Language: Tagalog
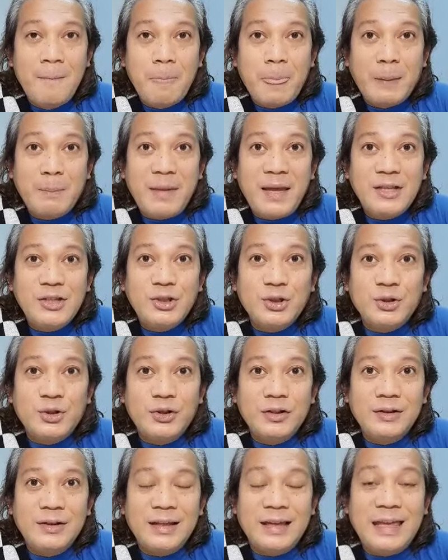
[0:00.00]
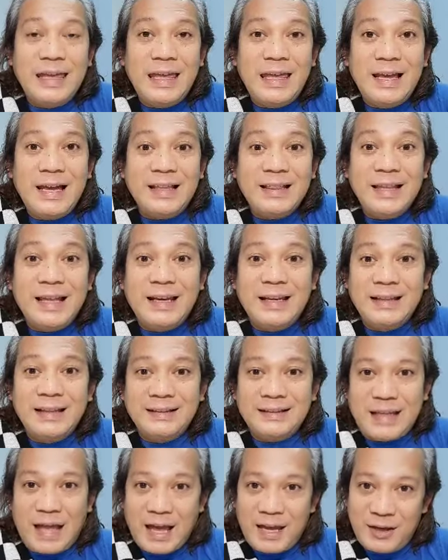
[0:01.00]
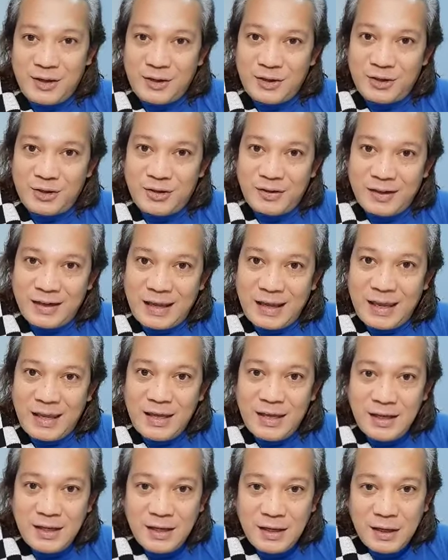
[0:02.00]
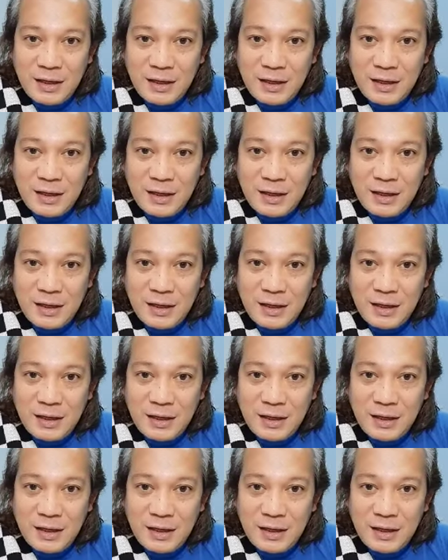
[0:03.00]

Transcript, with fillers: medyo nag-iingat na rin tayo. Okay?